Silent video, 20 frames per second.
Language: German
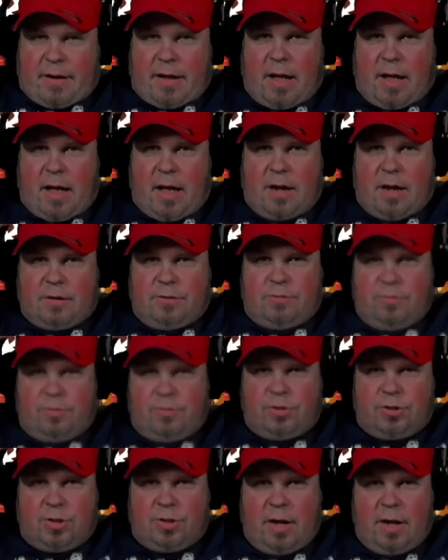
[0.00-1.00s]
ach du
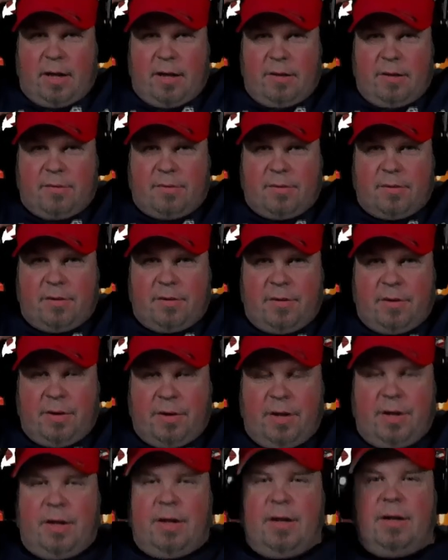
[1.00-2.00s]
Scheiße,
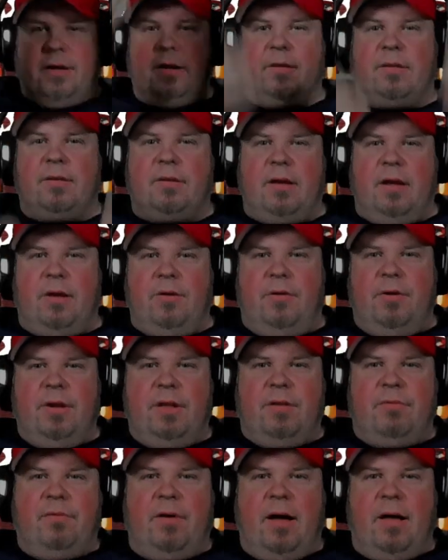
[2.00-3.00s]
das kann doch
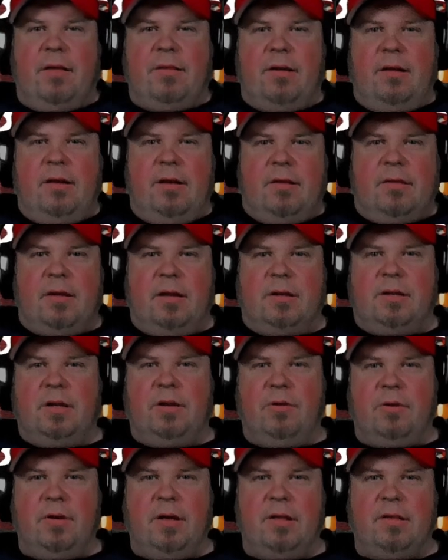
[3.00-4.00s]
nicht wahr sein, das hat er
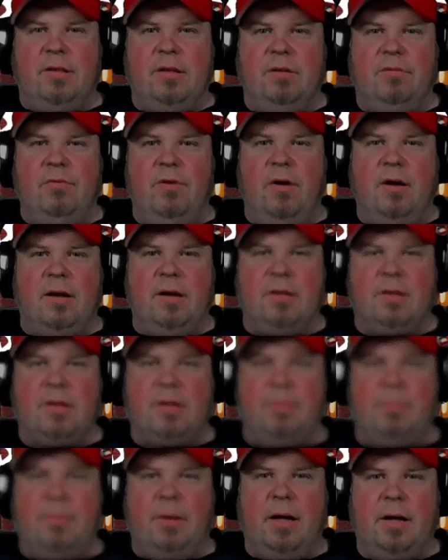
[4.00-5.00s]
doch jetzt nicht wirklich
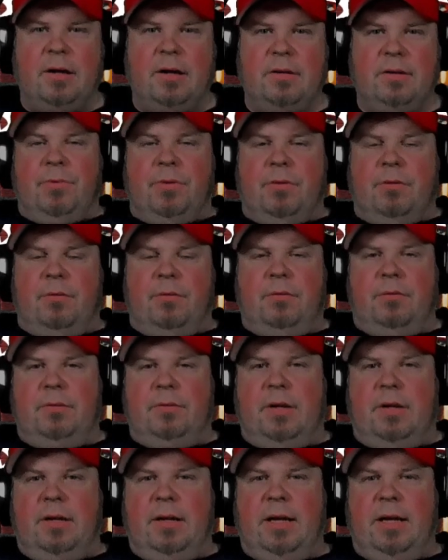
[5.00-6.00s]
gemacht.
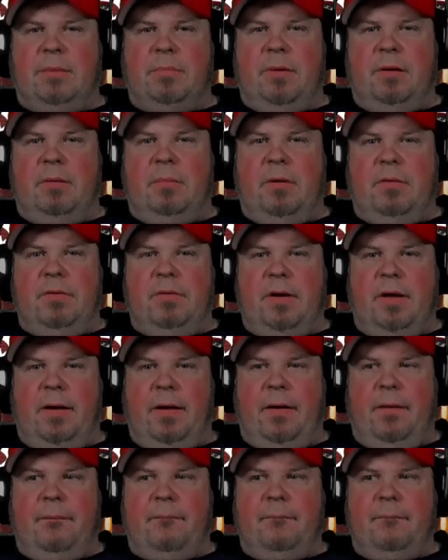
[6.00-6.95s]
Und dann denkt man mal wieder,